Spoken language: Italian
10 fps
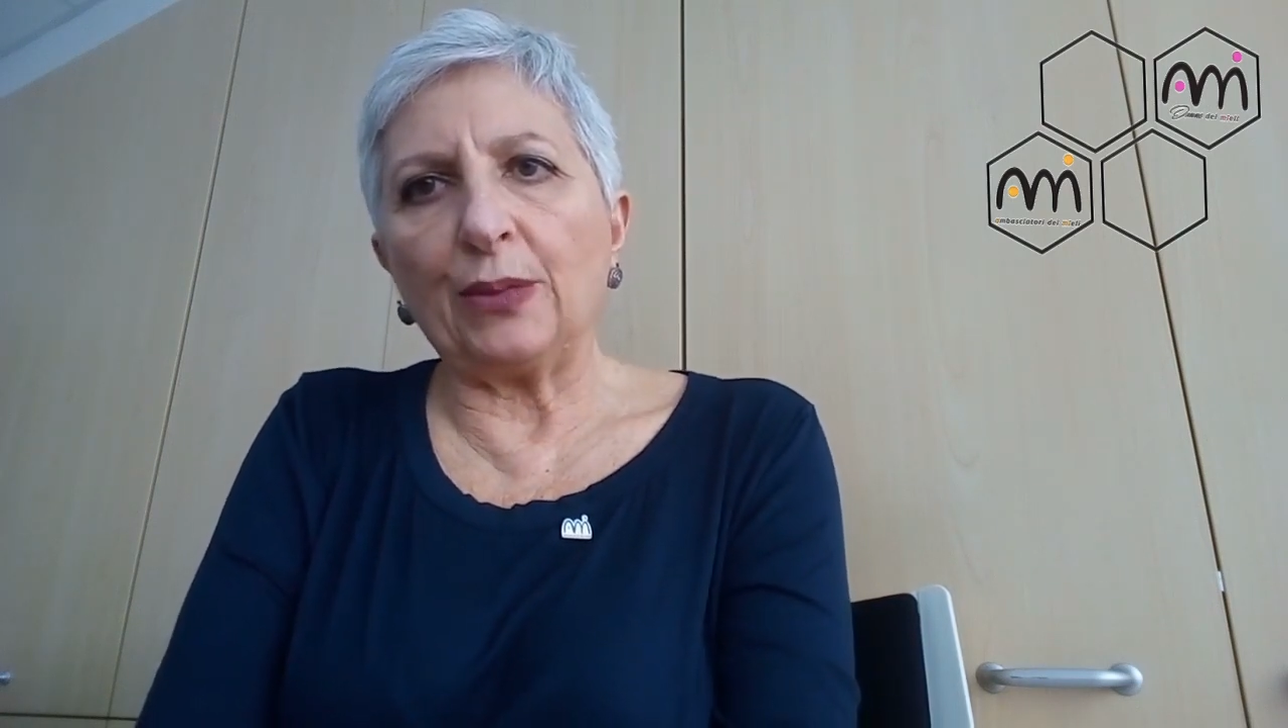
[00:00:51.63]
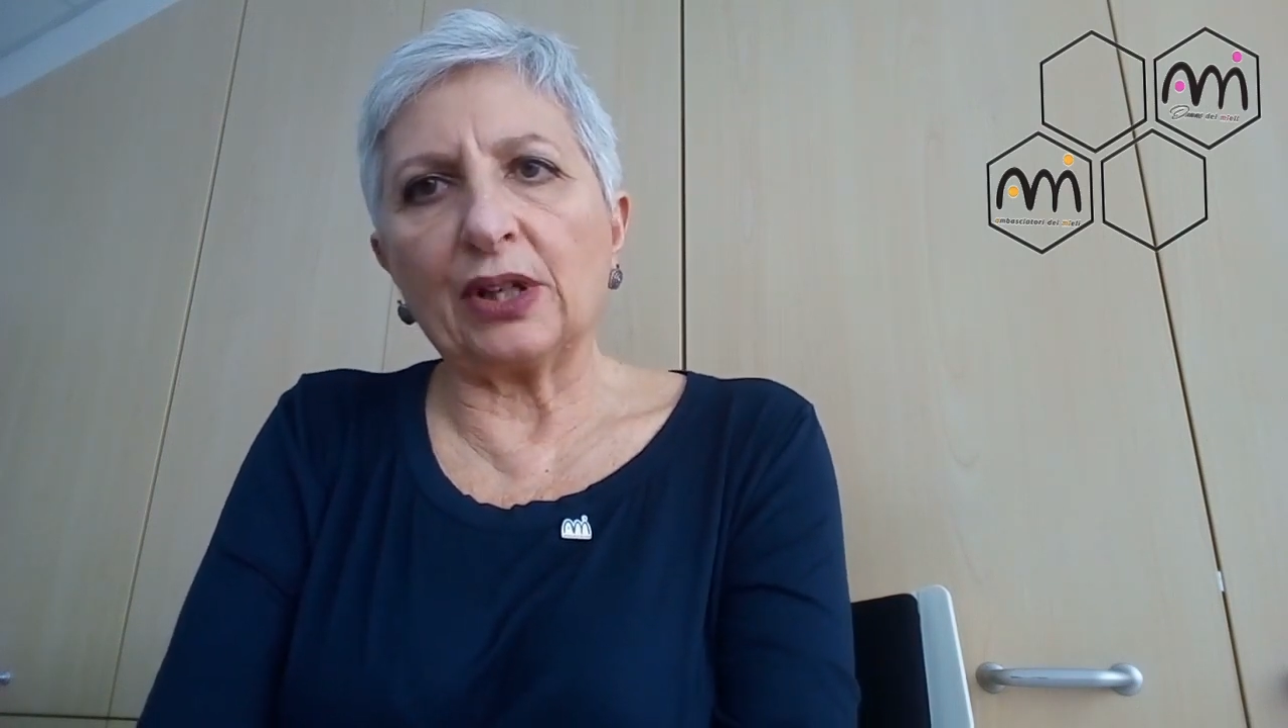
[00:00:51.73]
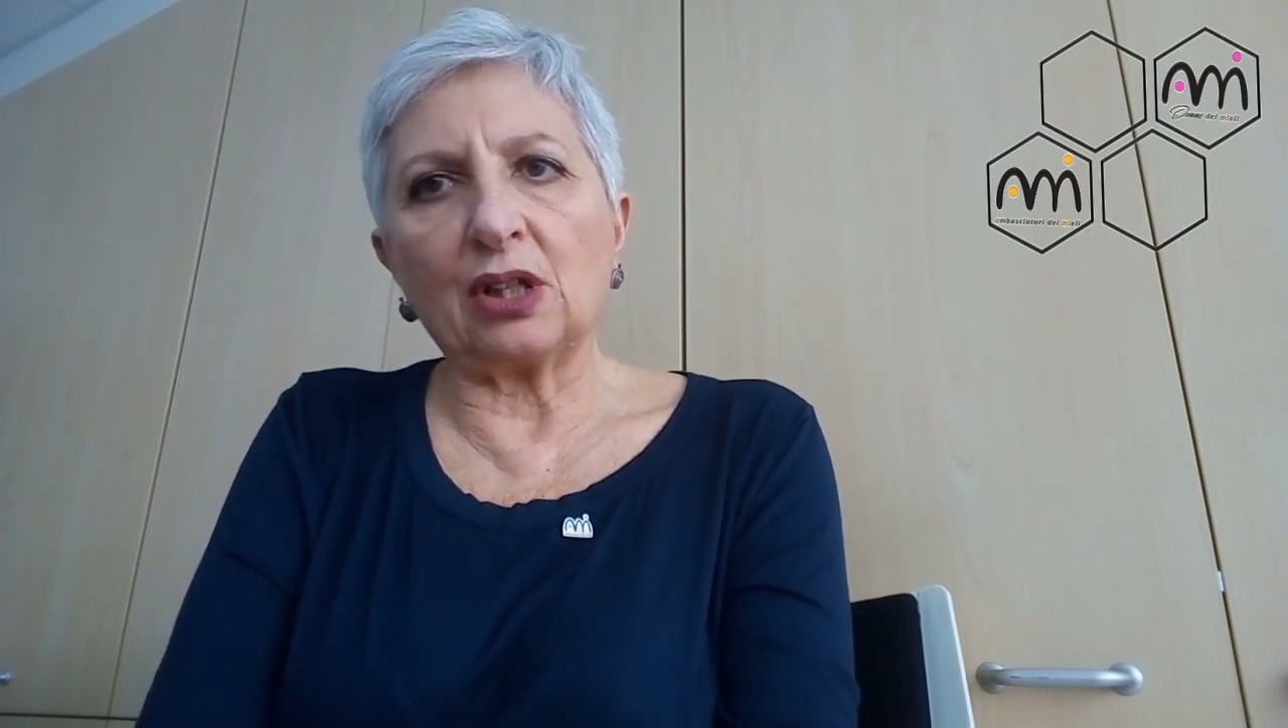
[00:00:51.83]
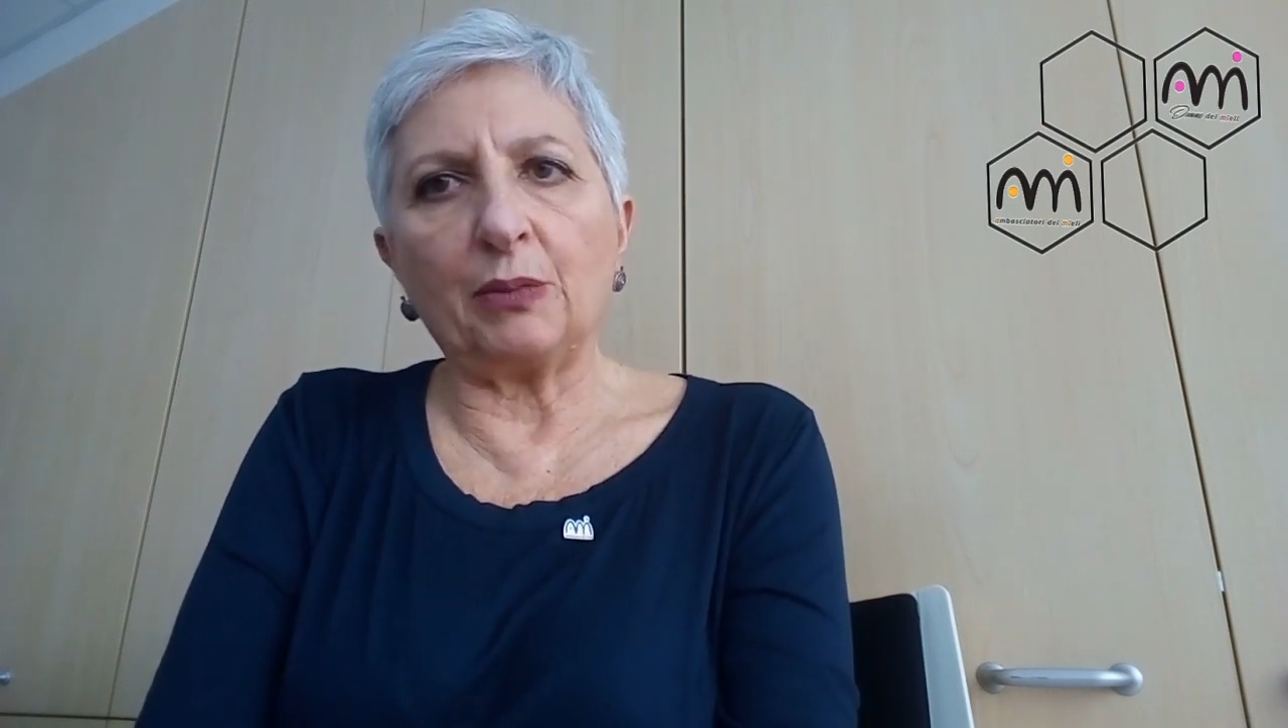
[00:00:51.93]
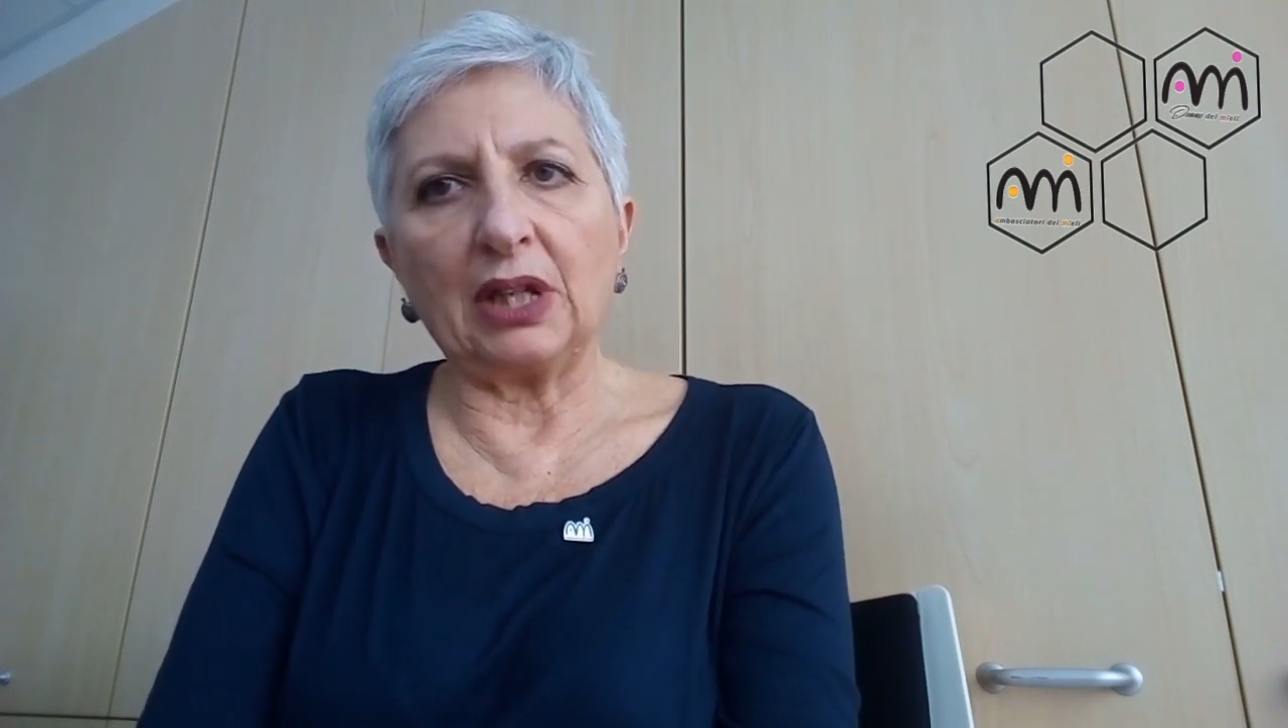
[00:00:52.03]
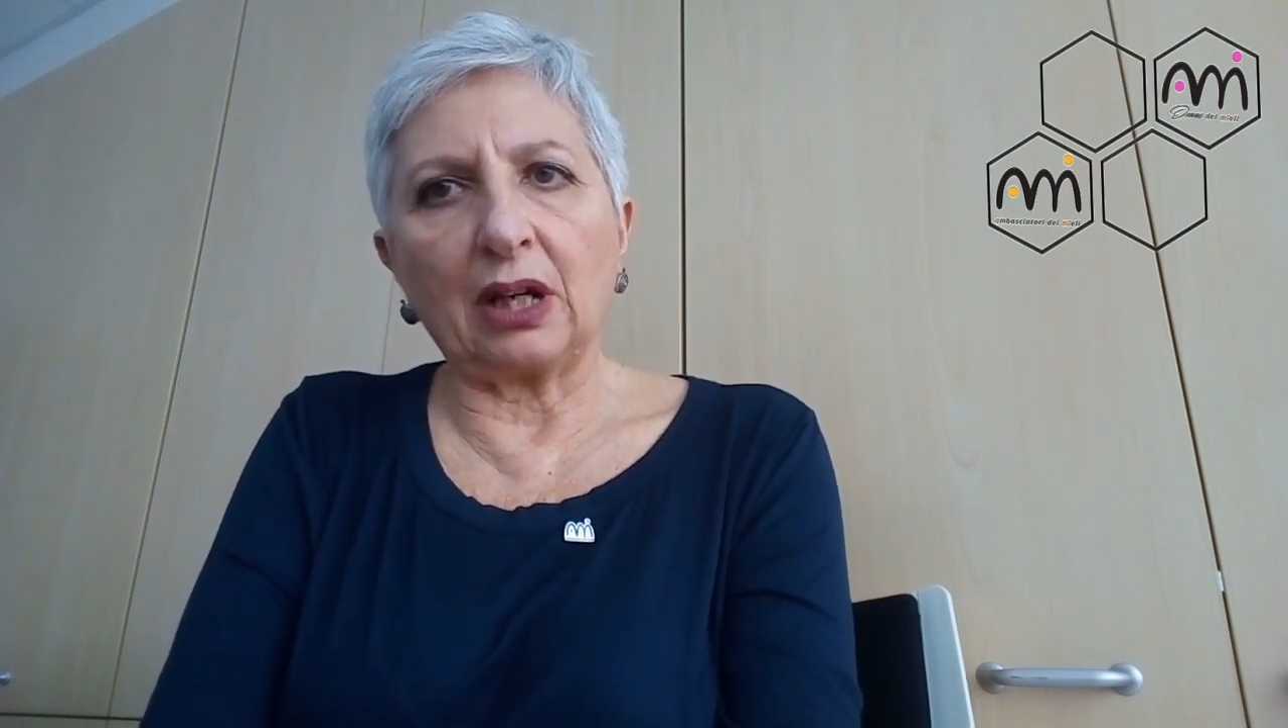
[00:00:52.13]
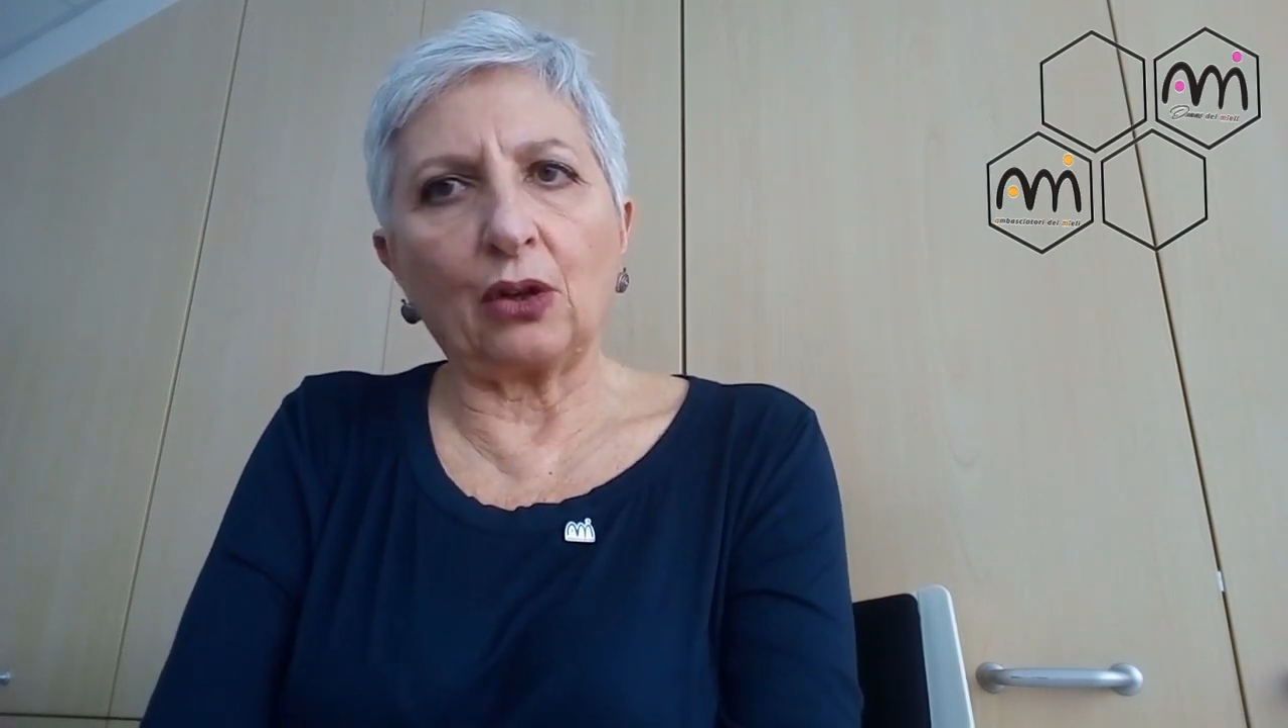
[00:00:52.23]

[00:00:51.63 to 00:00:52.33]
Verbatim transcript: percepire